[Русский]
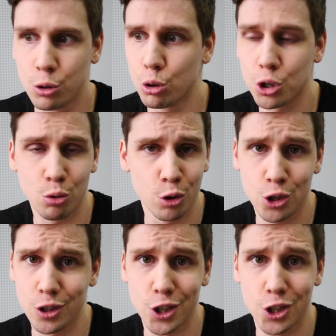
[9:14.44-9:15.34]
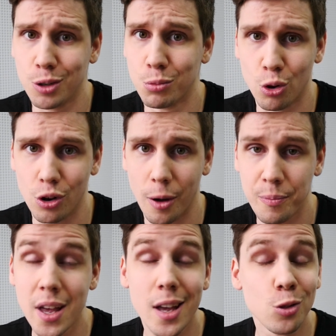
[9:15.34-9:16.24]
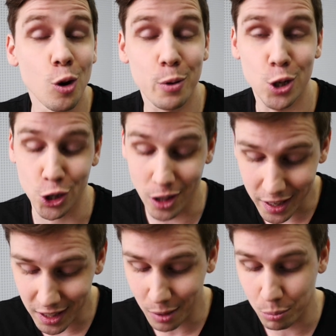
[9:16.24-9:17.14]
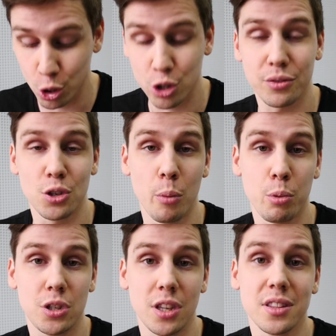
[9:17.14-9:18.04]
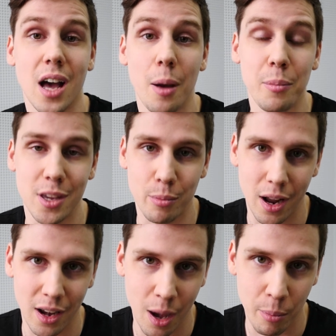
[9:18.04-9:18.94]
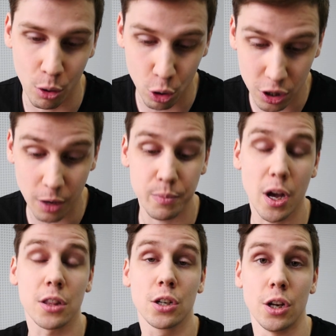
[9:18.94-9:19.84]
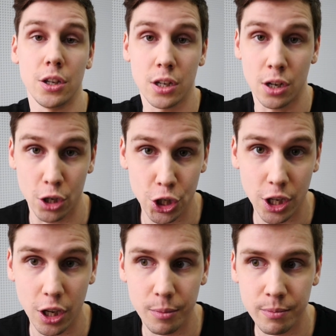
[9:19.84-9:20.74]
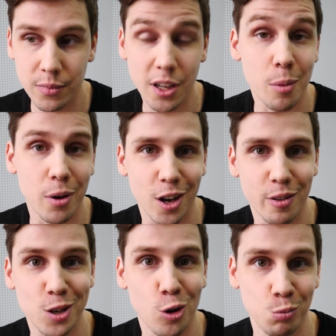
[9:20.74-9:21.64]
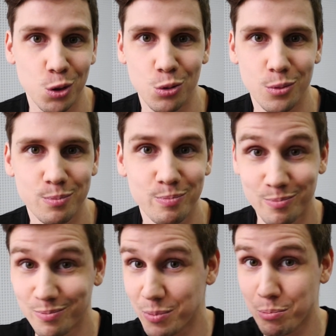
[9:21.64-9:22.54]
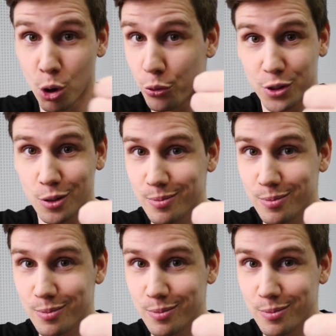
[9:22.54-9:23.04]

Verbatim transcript: тоже очень даже немного. Но при желании можно все опустить на минимальные обороты, открыть крышки и обогревать комнату профит.